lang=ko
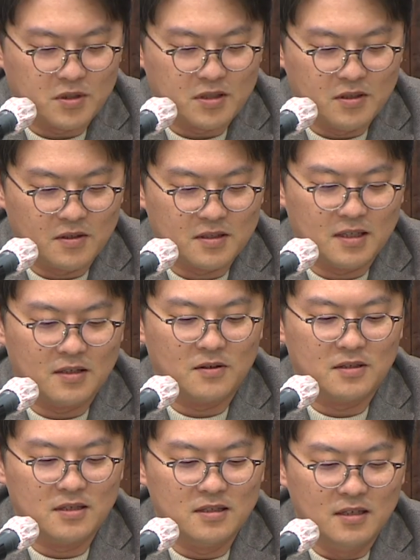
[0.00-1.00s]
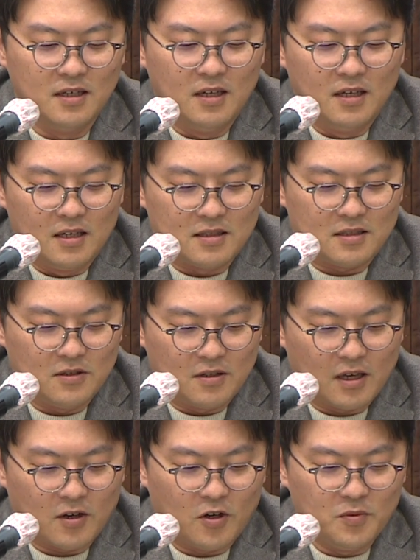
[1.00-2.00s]
지역 채널은
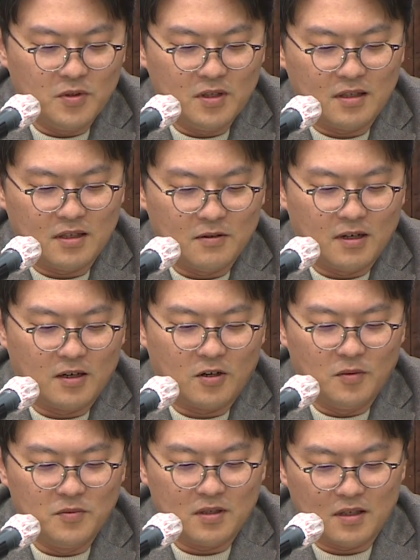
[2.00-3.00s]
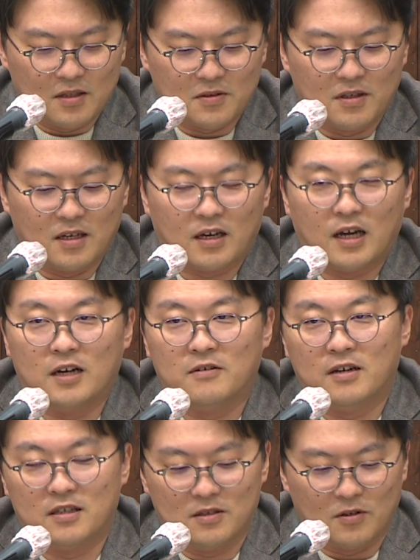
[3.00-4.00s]
지역의 커뮤니티와 커뮤니케이션에
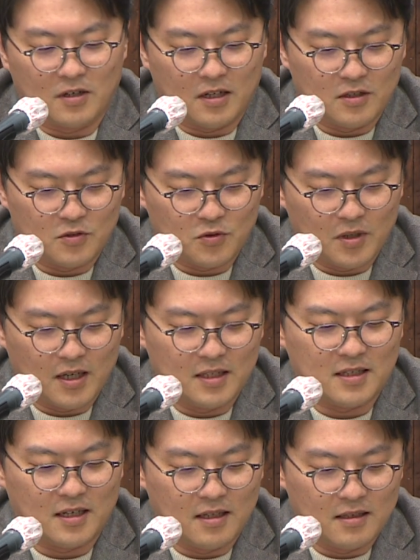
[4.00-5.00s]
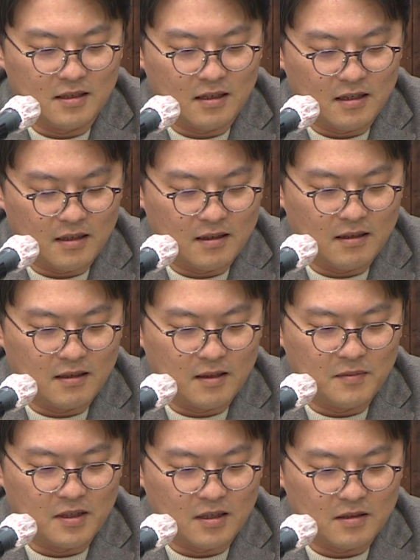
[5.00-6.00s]
강화하는 역할을 수행하지 않았는가 생각을
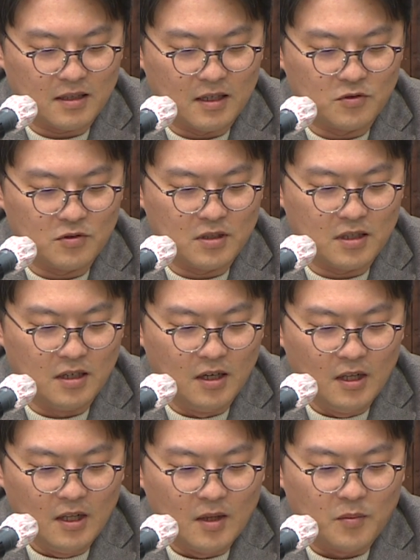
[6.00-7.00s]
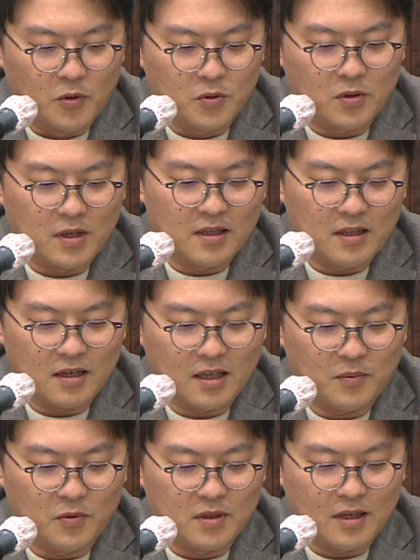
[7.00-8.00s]
합니다. 단순히 보도를
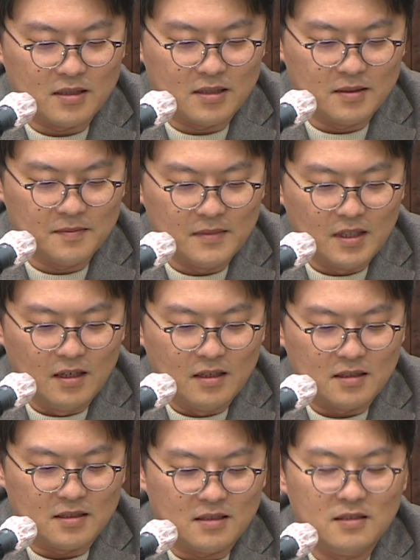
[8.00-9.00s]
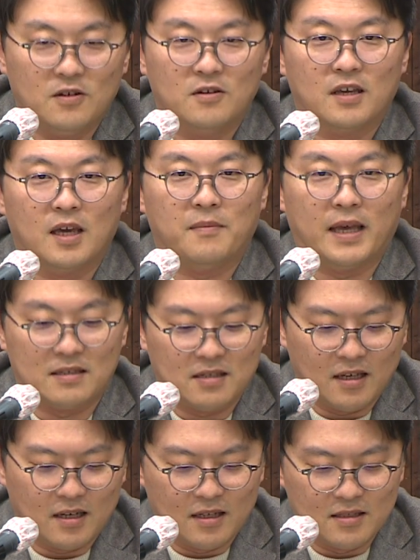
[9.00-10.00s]
한다기보다는 지역의
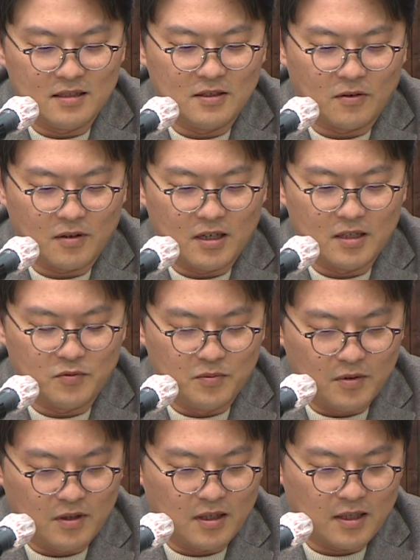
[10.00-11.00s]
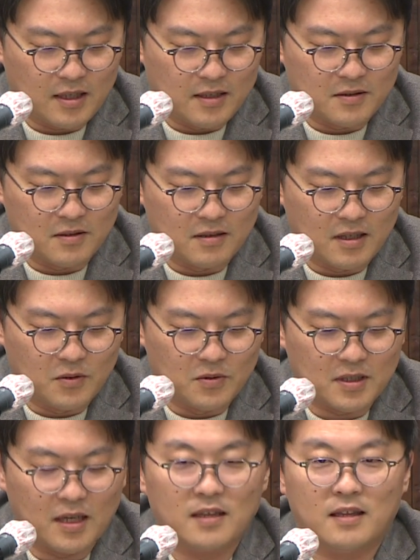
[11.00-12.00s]
매체라는 역할을 분명하게 달성을
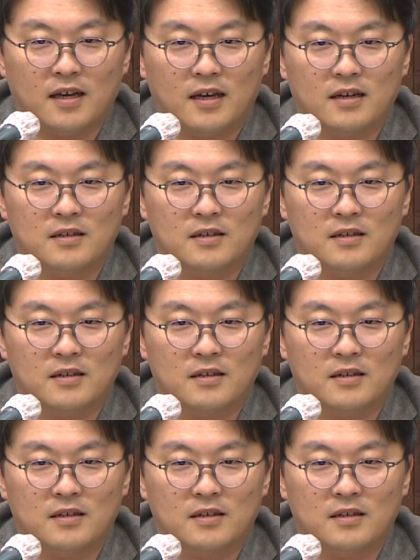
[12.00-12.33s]
하고자 했다.